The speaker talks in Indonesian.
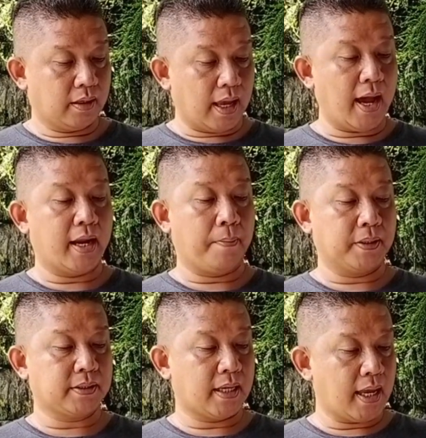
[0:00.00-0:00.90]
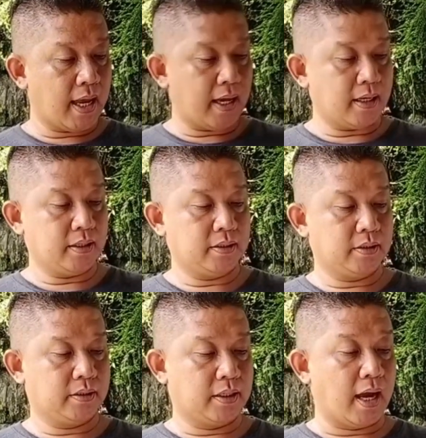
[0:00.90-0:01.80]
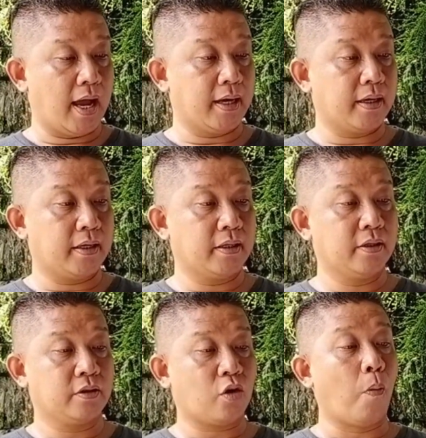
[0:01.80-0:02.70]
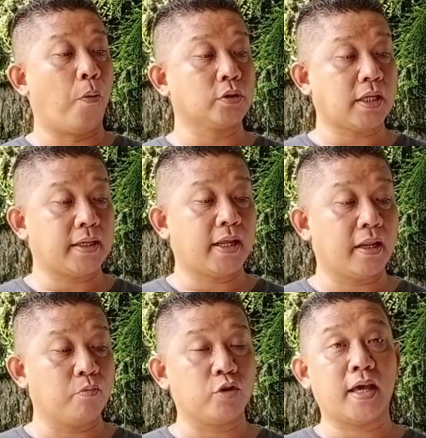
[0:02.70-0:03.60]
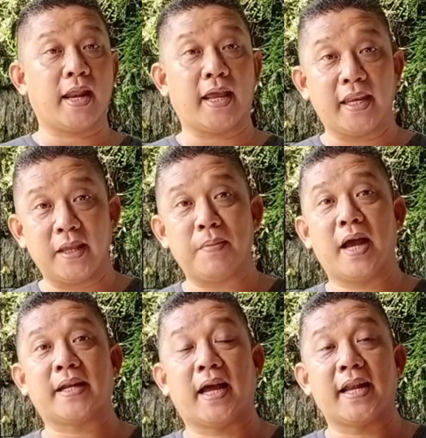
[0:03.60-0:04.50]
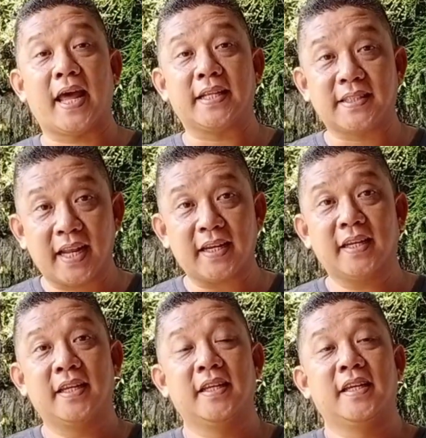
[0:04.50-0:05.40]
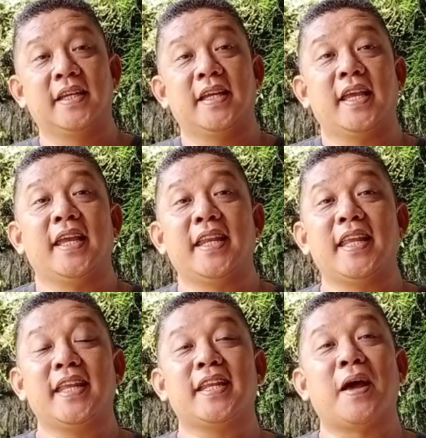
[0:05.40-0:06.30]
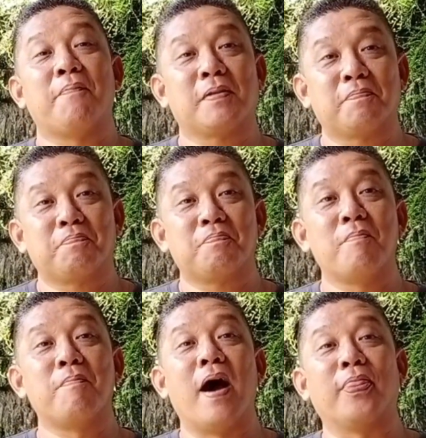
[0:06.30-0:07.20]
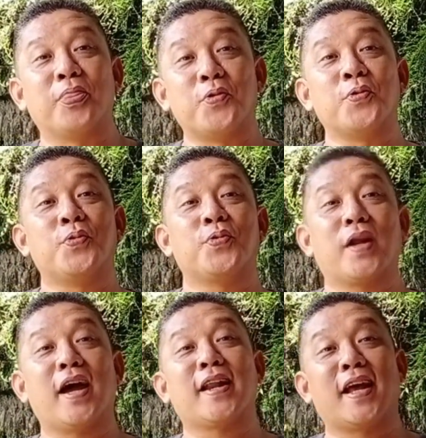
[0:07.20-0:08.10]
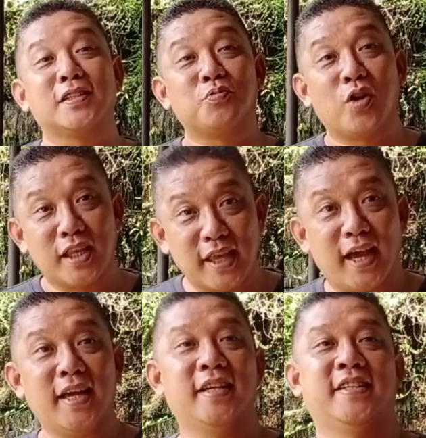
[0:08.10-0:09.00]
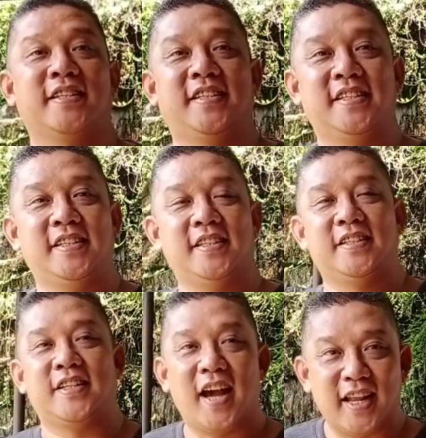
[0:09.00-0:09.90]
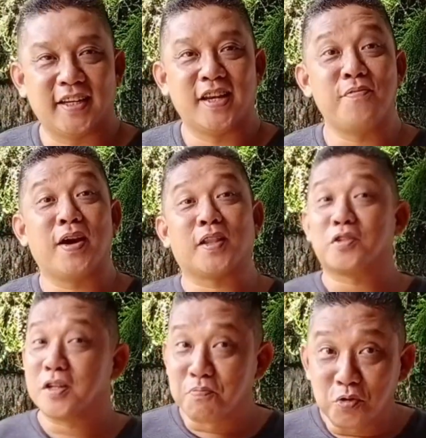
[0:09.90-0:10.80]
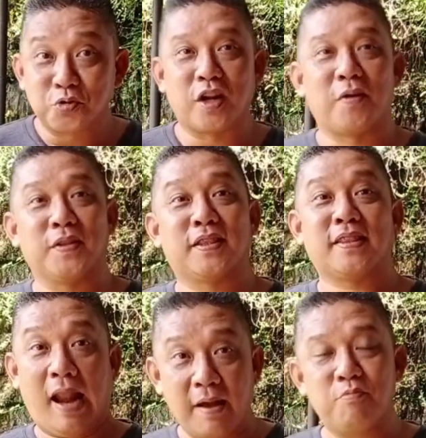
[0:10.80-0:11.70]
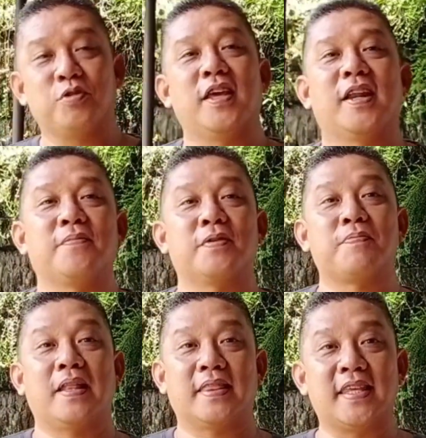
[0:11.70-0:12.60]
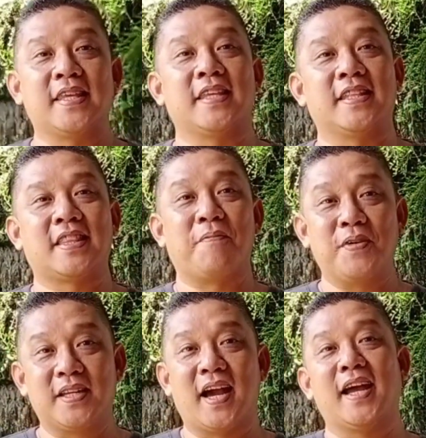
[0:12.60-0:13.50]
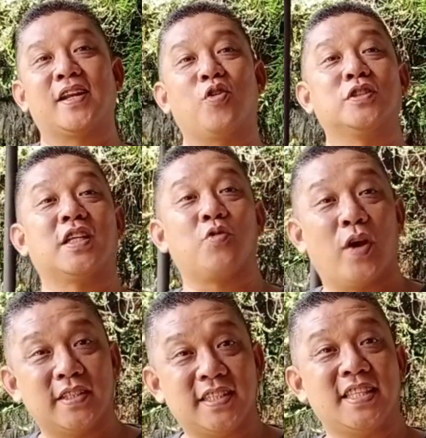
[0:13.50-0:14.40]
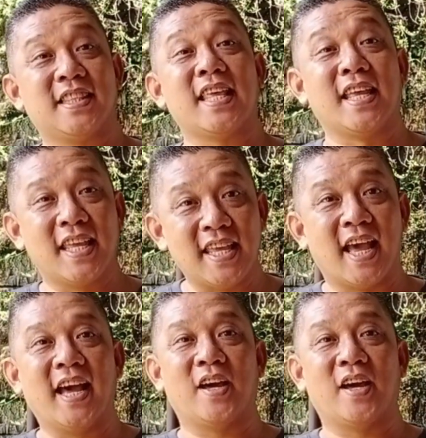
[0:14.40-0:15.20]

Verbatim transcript: ya harapan saya dengan terobosan dari Mutiara ini mengadakan arisan ini dapat membantu rekan-rekan semuanya ya dengan 500 ribu sudah dapat terah Mutiara Merpati tapi dengan konsekuensi tinggi ya